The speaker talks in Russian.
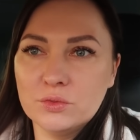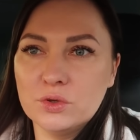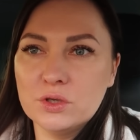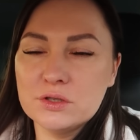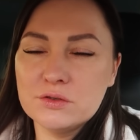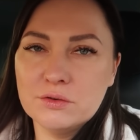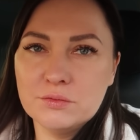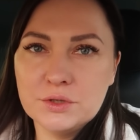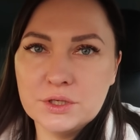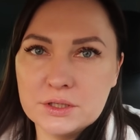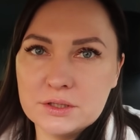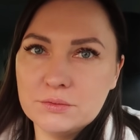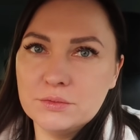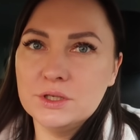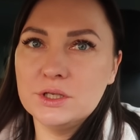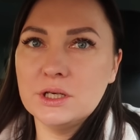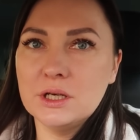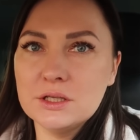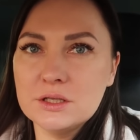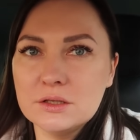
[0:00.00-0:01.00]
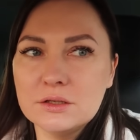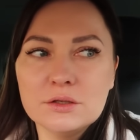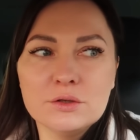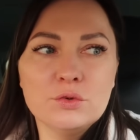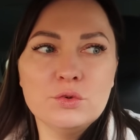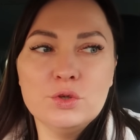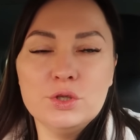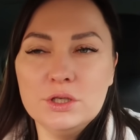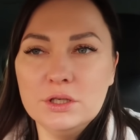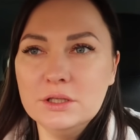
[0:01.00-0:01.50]
У нас вообще
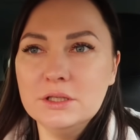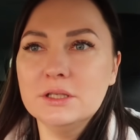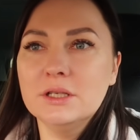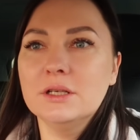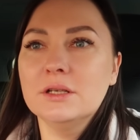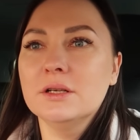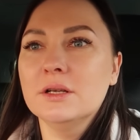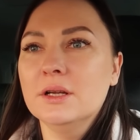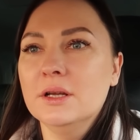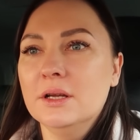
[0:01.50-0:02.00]
замечательный учитель.